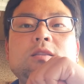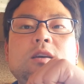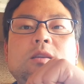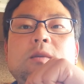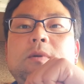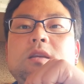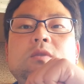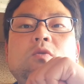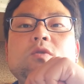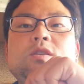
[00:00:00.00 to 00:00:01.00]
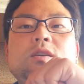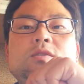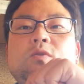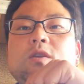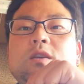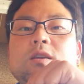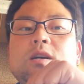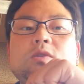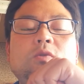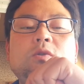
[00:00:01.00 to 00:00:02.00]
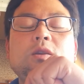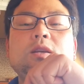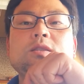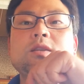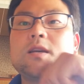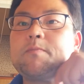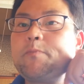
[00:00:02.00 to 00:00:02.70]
在、やっぱり居心地がすごい、あそこは良かったですね。